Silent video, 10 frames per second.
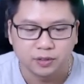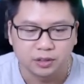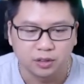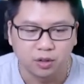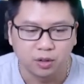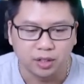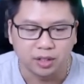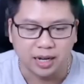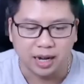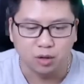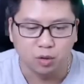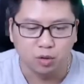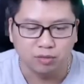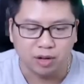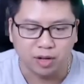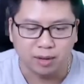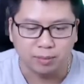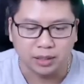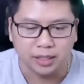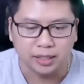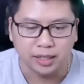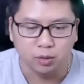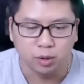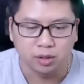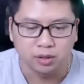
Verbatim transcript: Rồi, la lố vào ngay mặt tên này luôn.